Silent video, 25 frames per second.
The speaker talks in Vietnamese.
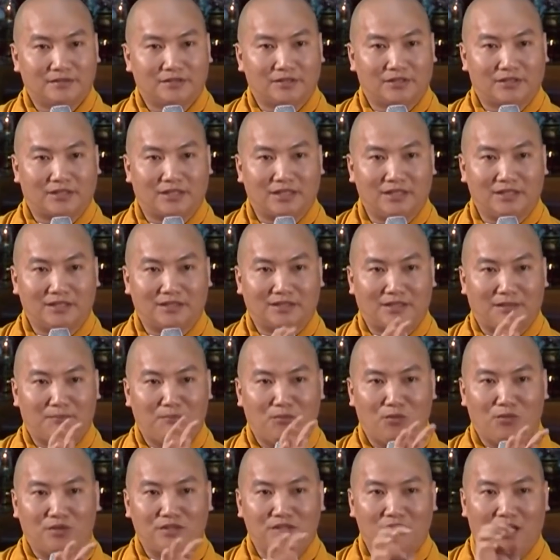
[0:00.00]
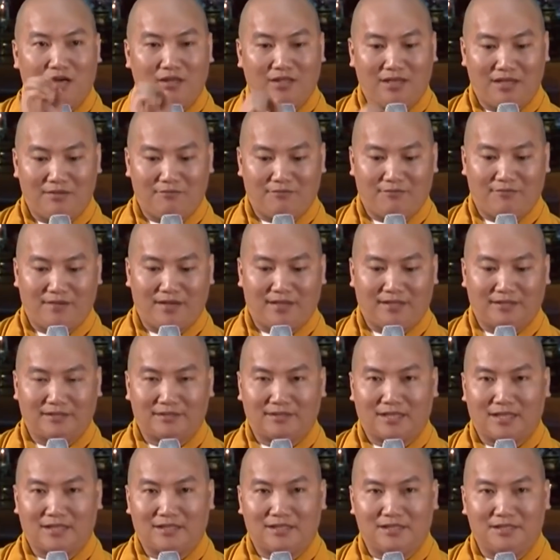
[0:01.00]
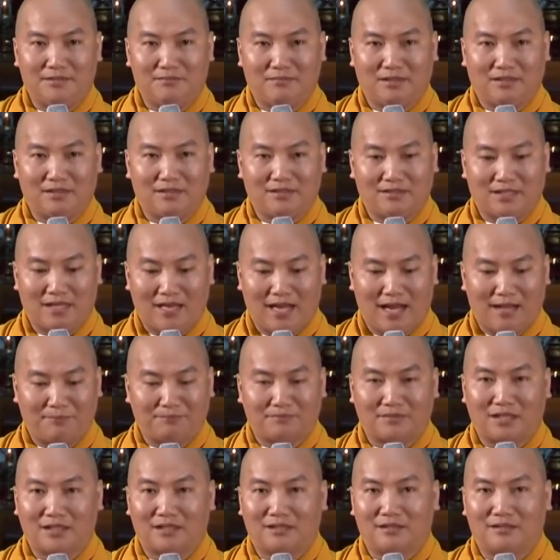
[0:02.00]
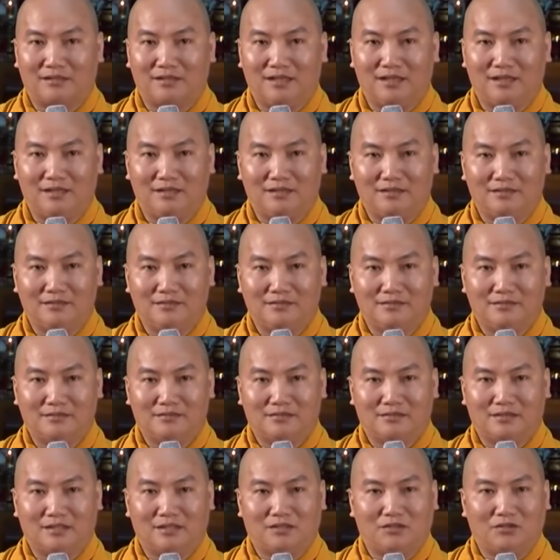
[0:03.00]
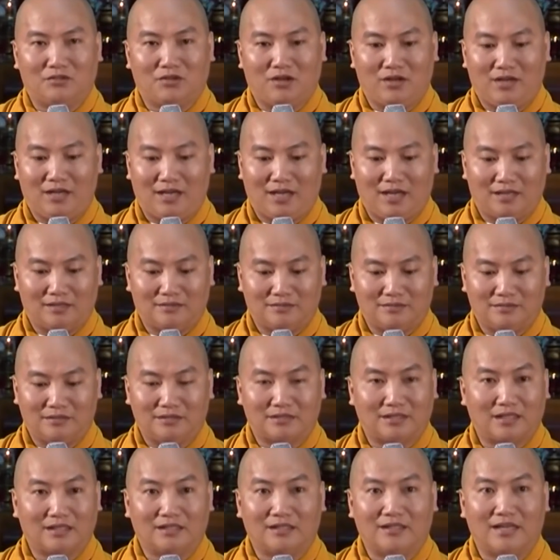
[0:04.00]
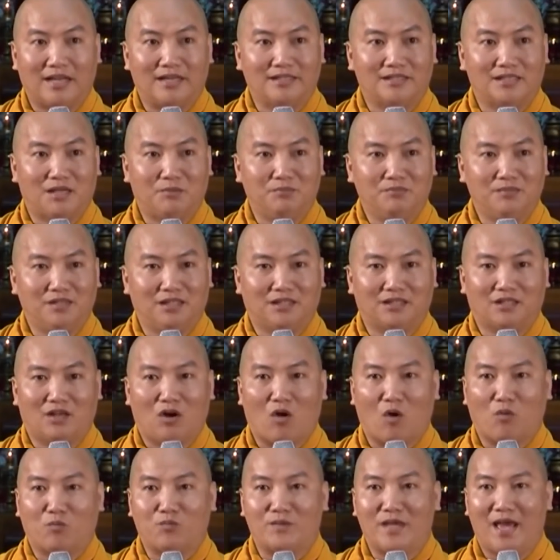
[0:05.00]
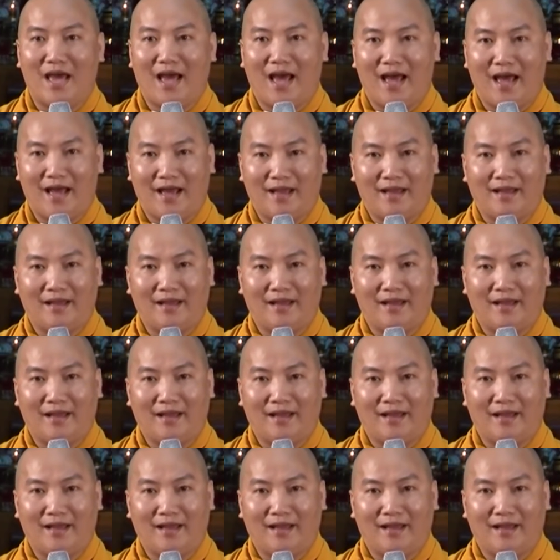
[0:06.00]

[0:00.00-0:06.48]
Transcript: Rồi khi người ta mua chó đem về, người ta khi mà người ta làm thịt đó, thì tôi nói là người ta cứ để sống, người ta lột da.